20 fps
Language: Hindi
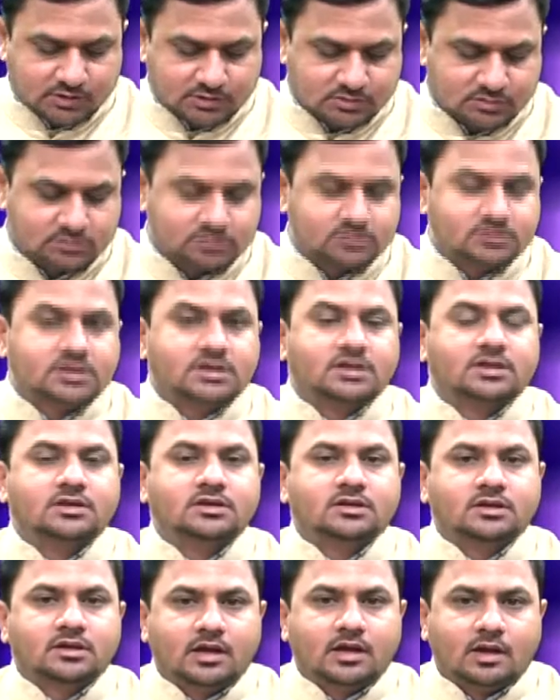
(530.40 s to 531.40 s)
से
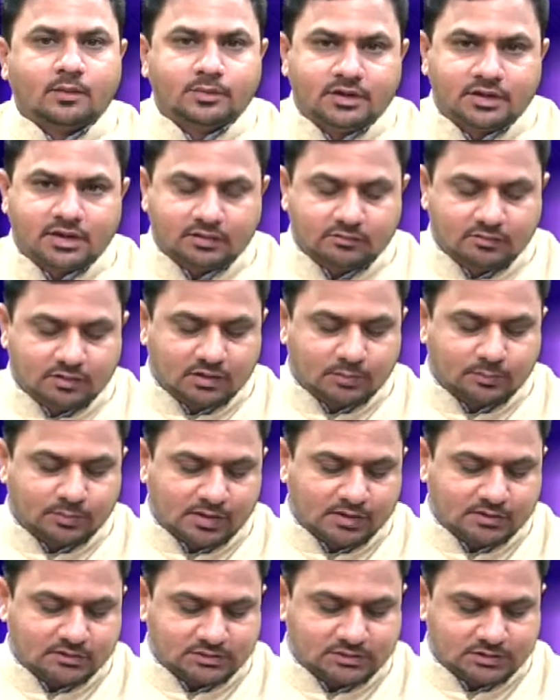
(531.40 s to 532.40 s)
या फिर टीवी के
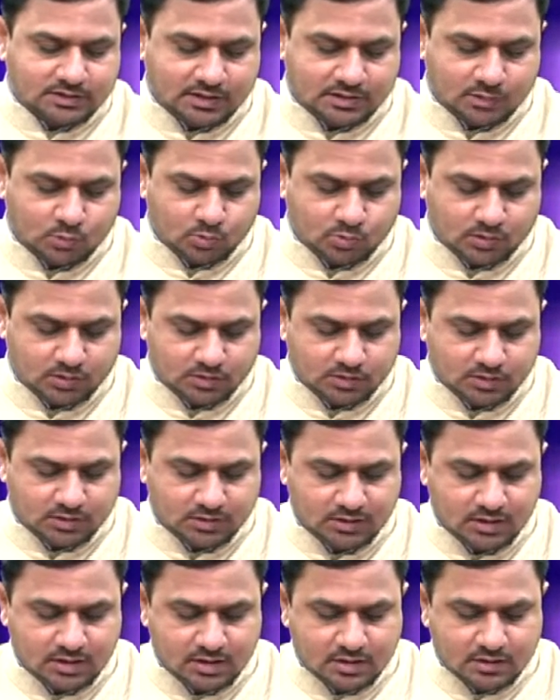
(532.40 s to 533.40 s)
पास ठहरे हुए होते
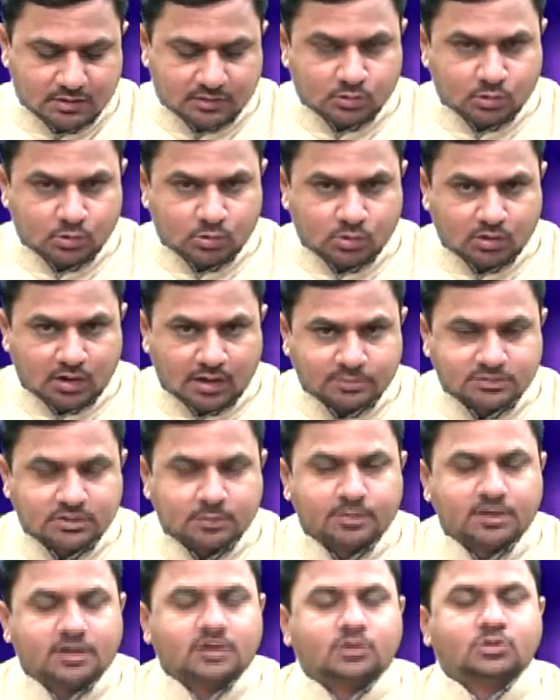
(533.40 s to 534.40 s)
हैं तो आपसे
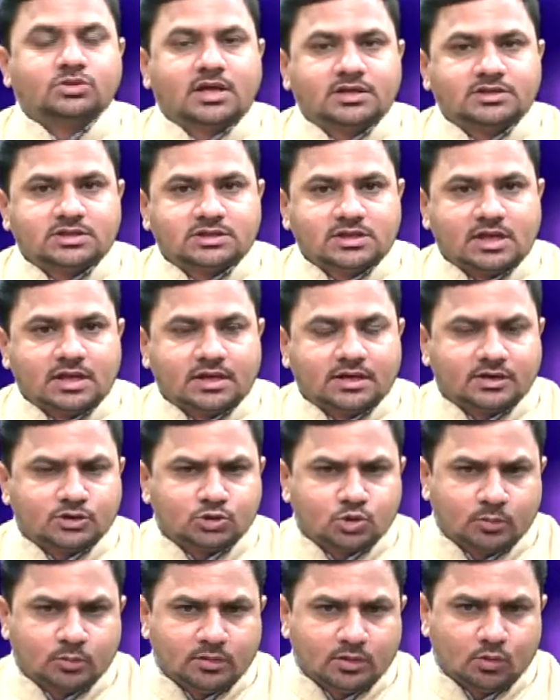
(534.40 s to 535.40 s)
फिर गुजारिश की जा रही है कि
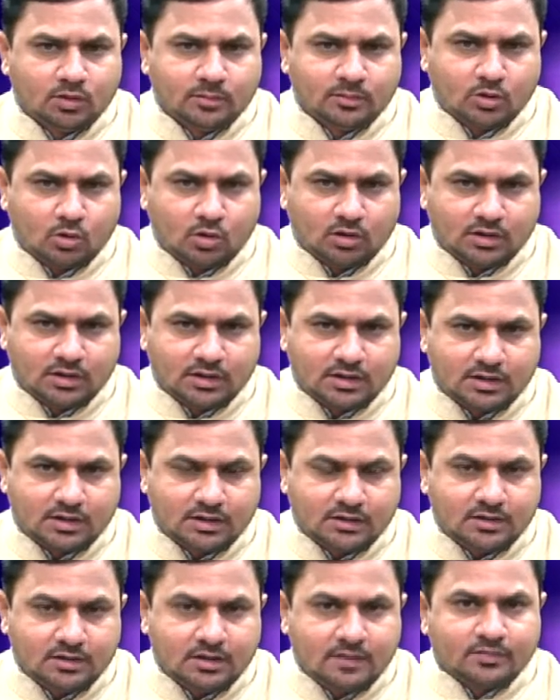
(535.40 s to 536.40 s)
जो भी लोग हमें कॉल कर रहे
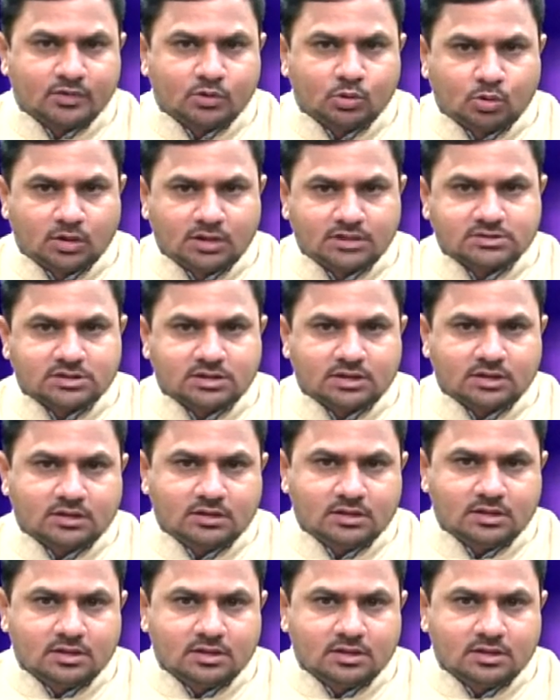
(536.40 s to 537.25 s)
हैं थोड़ा सा